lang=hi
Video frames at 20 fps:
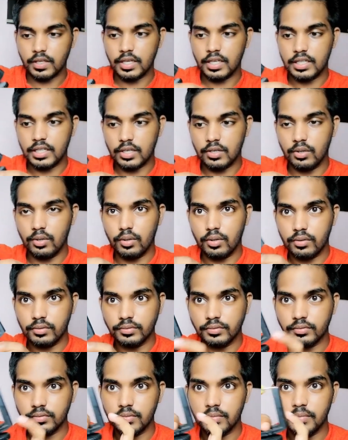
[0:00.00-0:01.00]
ये देखो
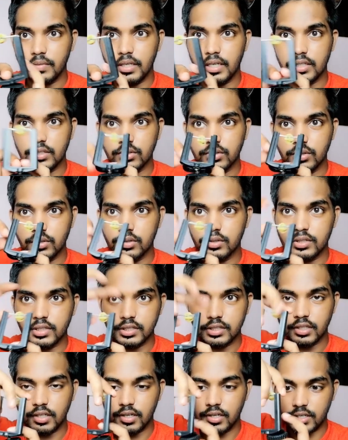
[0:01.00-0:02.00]
मेरा जो
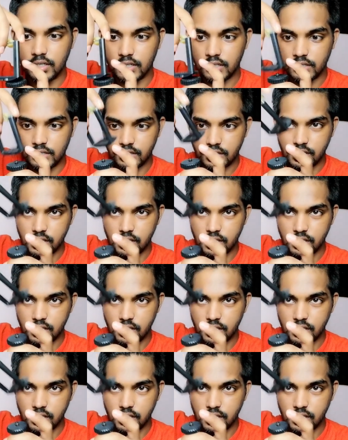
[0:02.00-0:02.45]
सस्ता वाला